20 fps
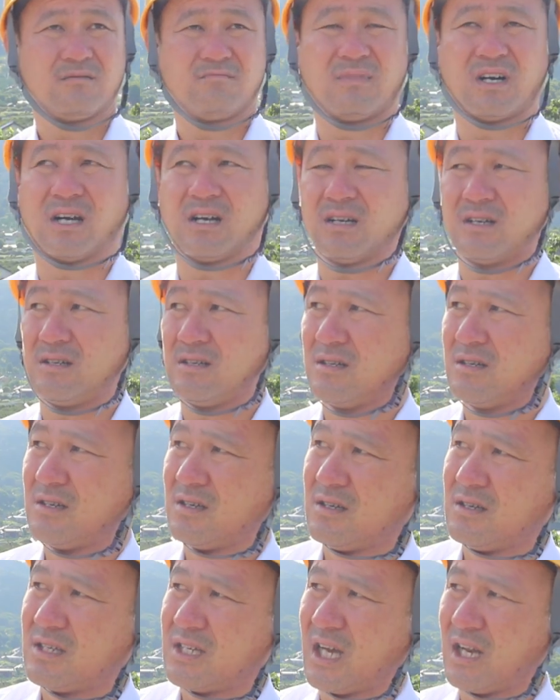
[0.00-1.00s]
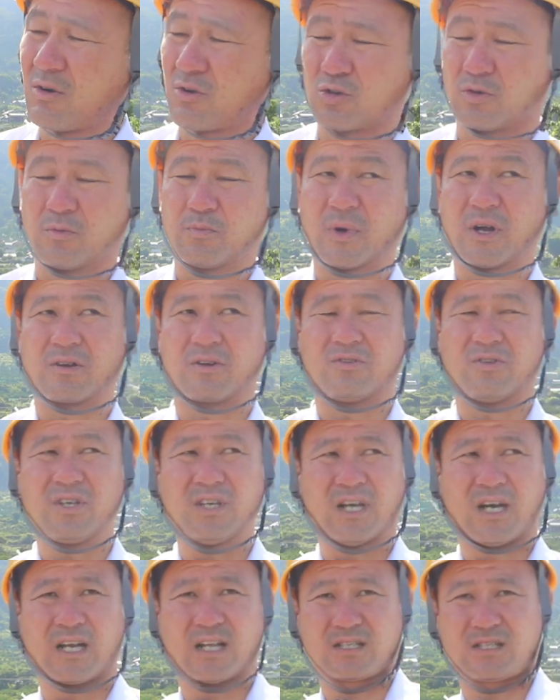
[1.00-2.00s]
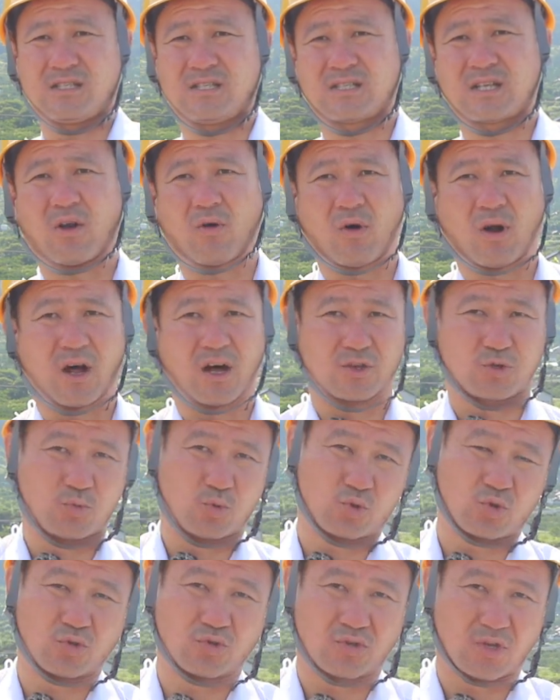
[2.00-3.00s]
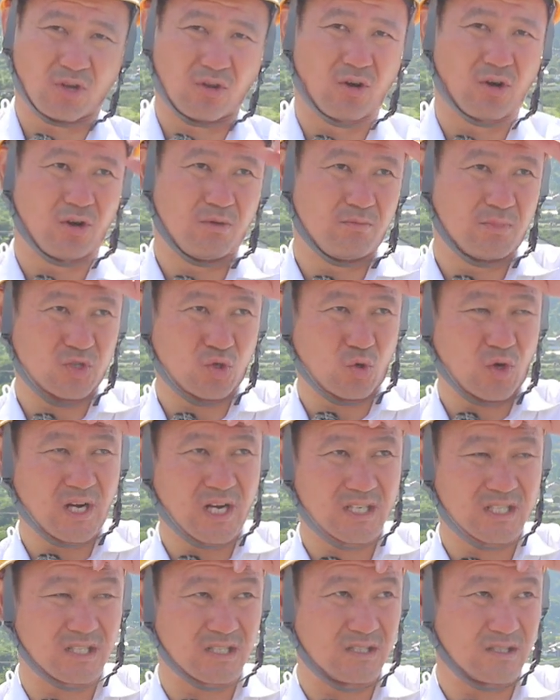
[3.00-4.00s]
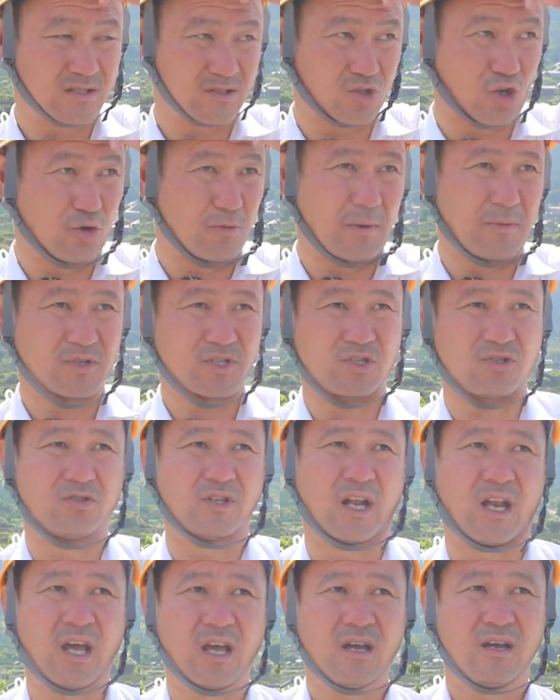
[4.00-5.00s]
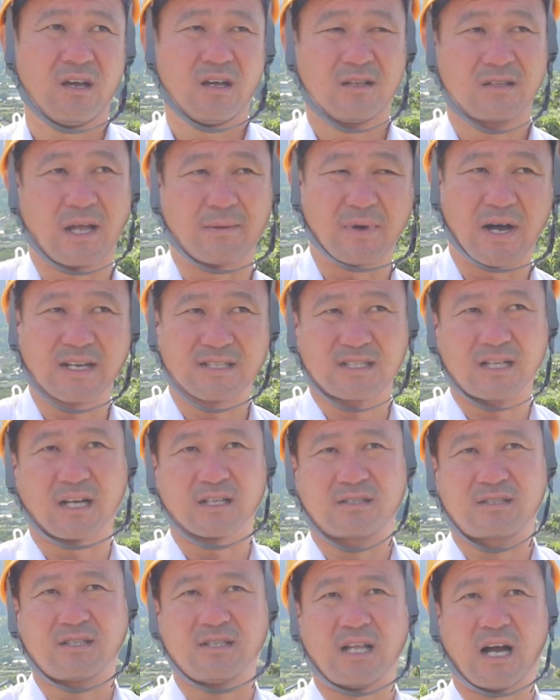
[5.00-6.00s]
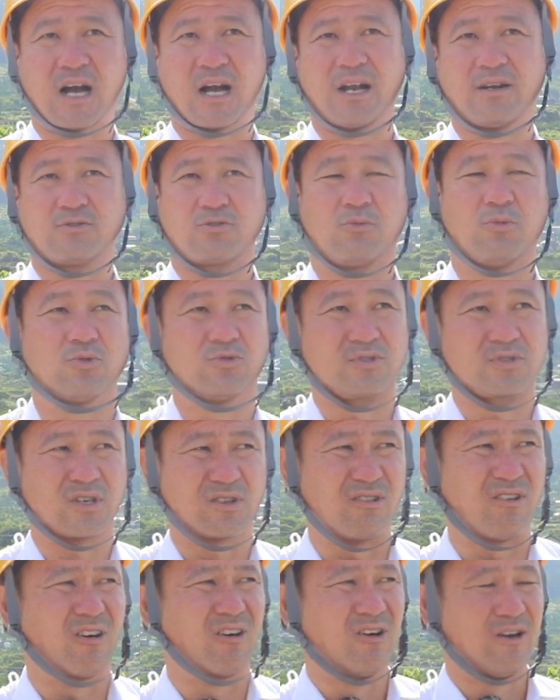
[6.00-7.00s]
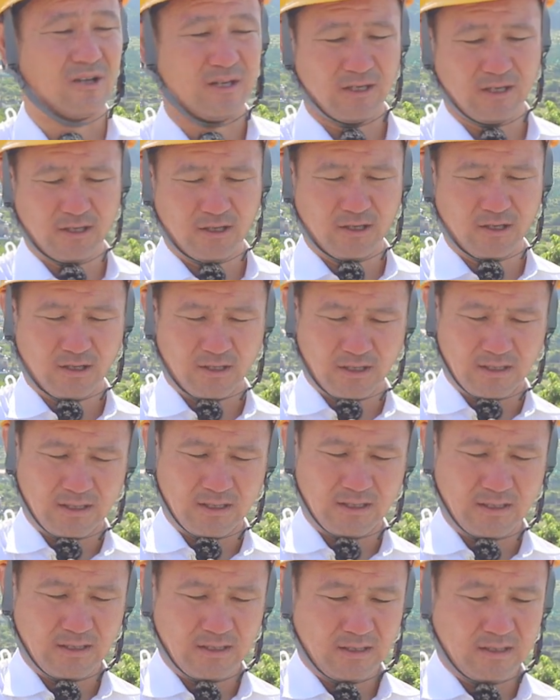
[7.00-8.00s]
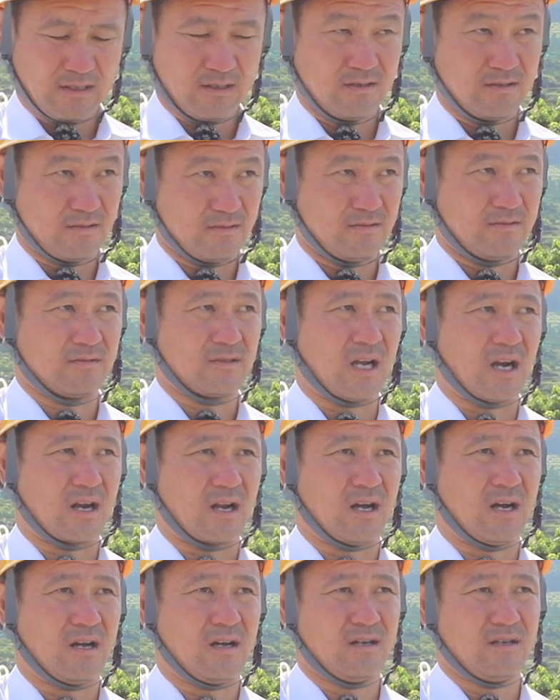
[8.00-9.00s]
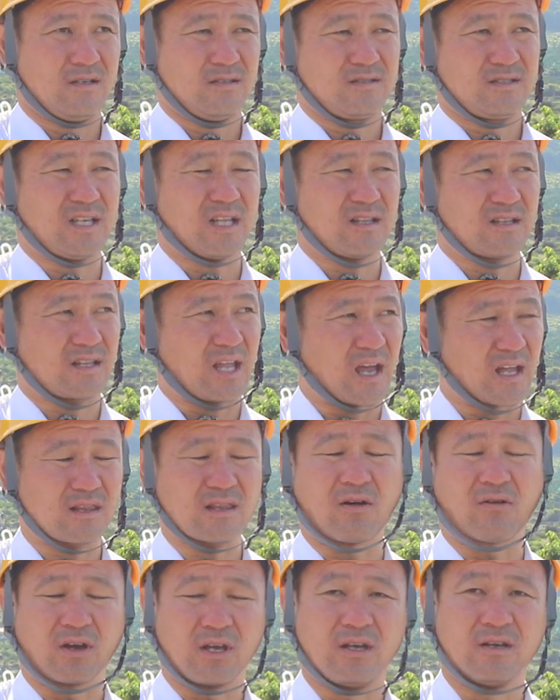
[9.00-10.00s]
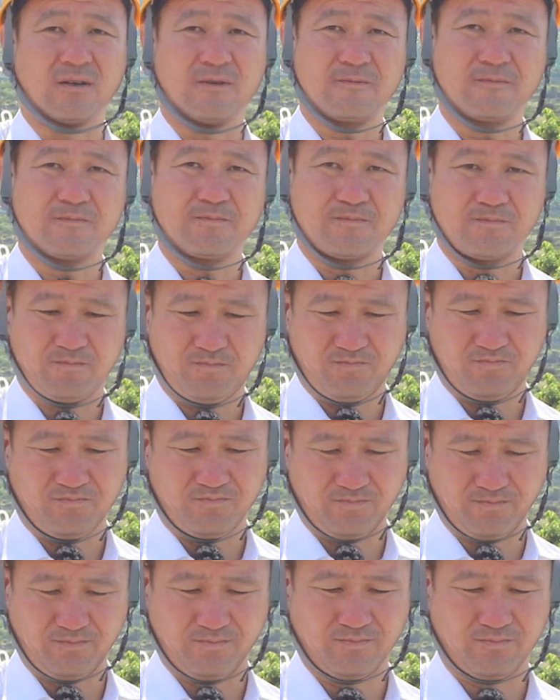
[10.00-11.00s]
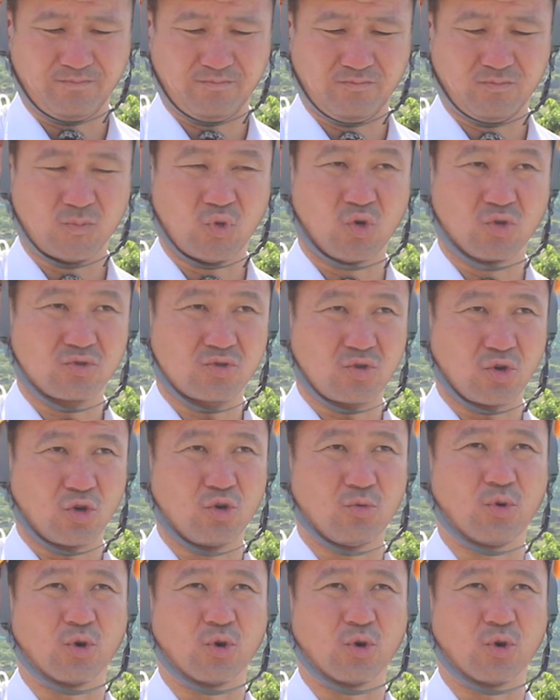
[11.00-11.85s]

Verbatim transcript: まあ嫌なこといっぱいあるけどいい話したのかなと思ってるんですけど、まあ、その話そのままするでね多分明日次流れると思うんですけど、うん、だから絶対やった方がいい、うん、本当に